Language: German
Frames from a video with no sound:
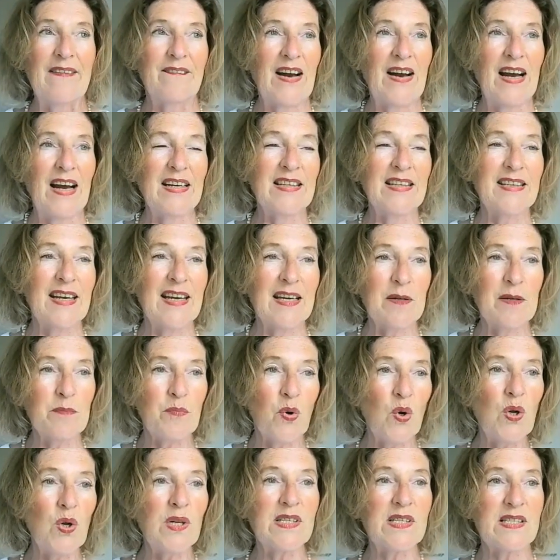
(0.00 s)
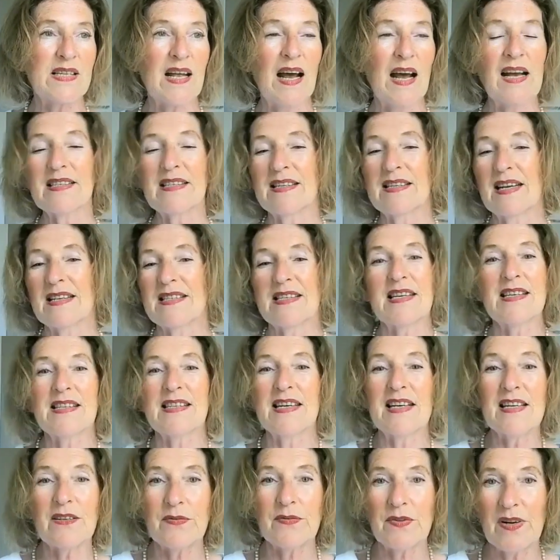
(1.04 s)
Weil der Impuls da ist, dass die
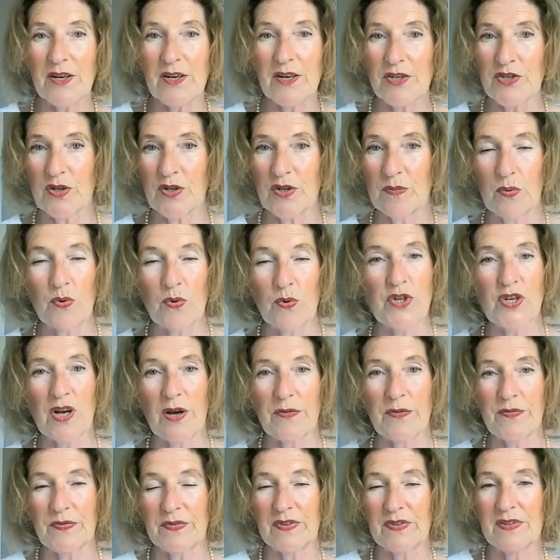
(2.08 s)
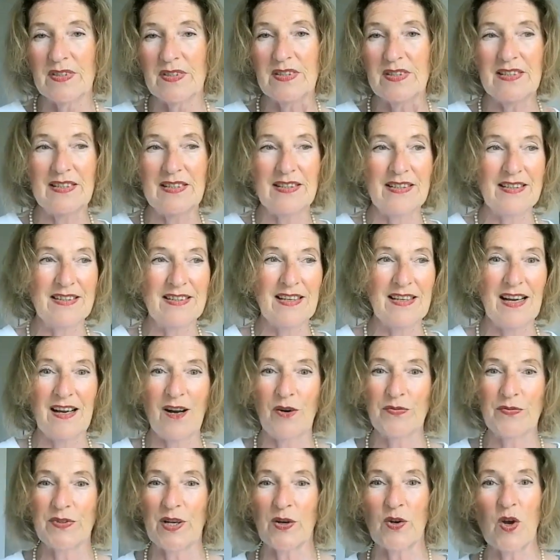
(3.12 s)
Seele vielleicht schon Botschaften
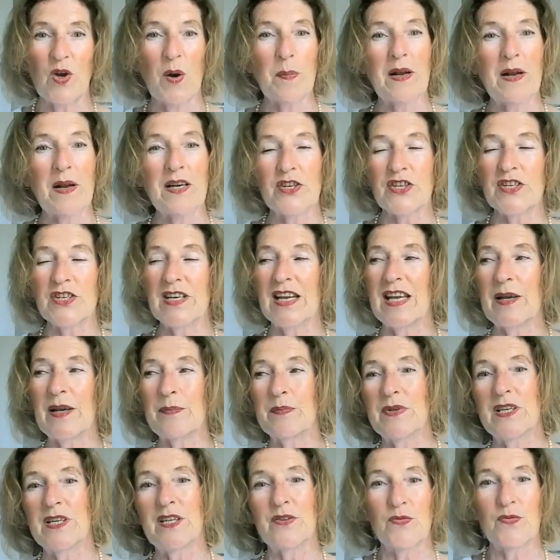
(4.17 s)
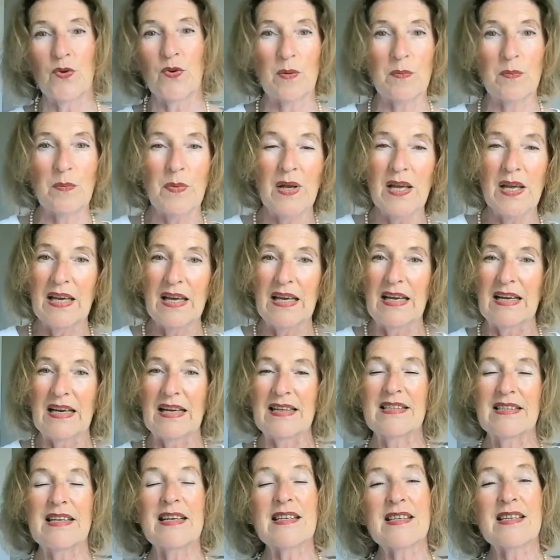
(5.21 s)
auf der körperlichen Ebene in Form
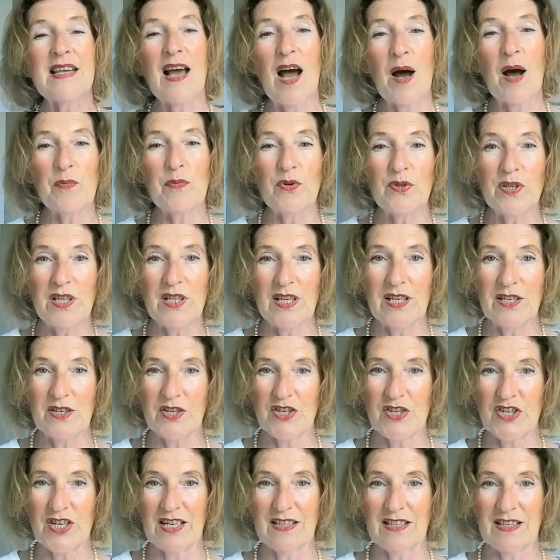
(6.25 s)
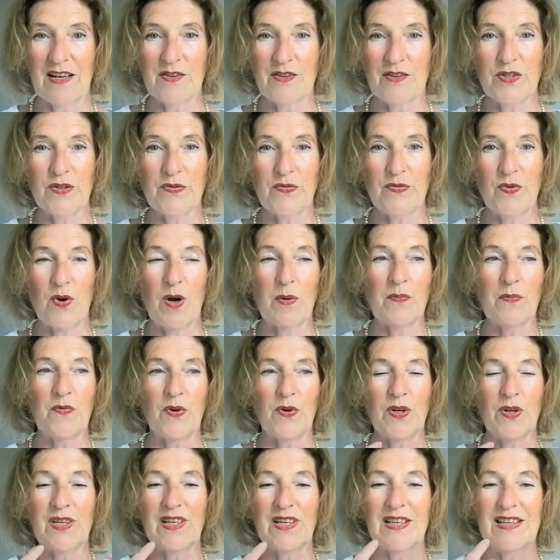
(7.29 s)
Disharmonien schickt, also in Form
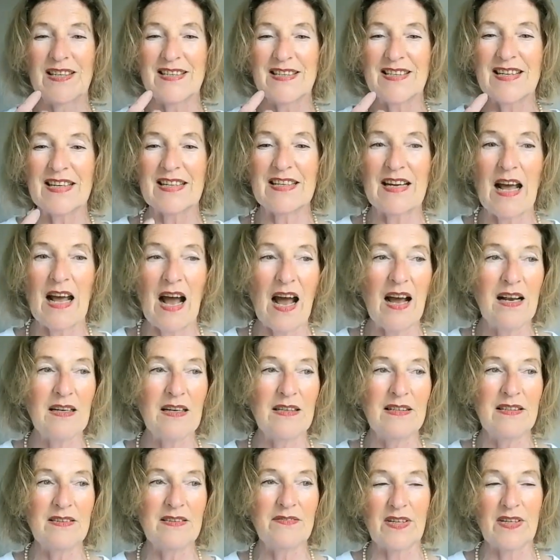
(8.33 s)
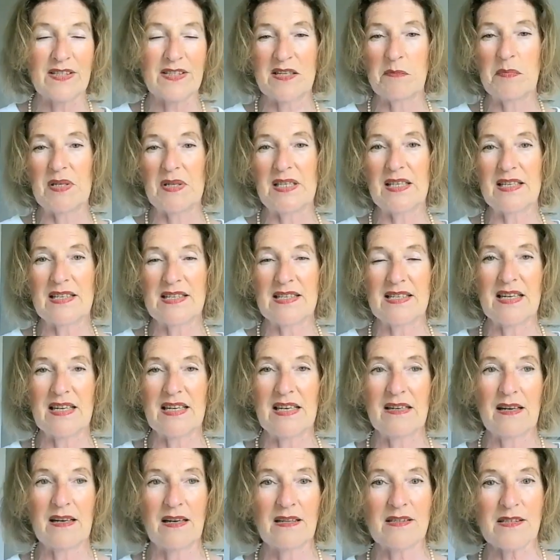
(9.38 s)
von Signalen, was die
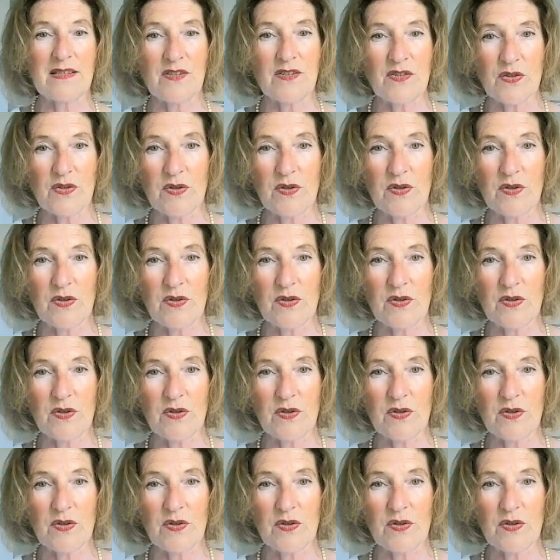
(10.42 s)
Medizin als